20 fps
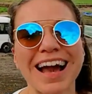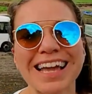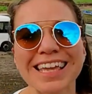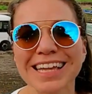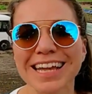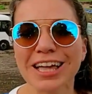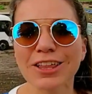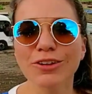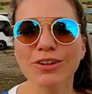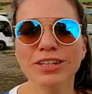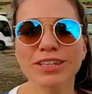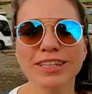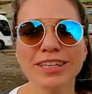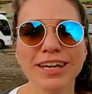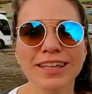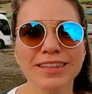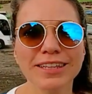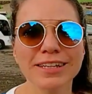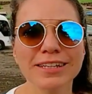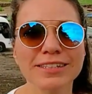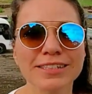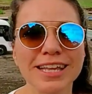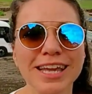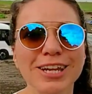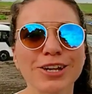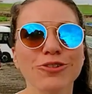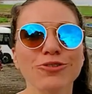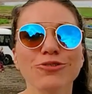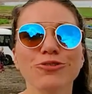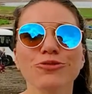Ha llegado el día de
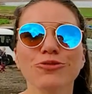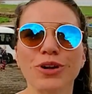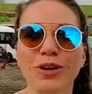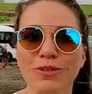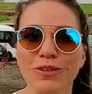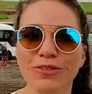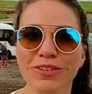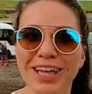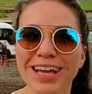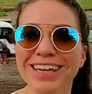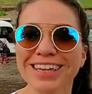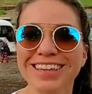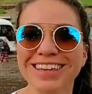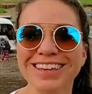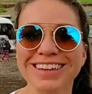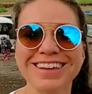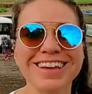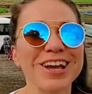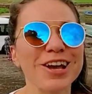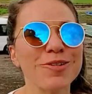iniciar un nuevo viaje.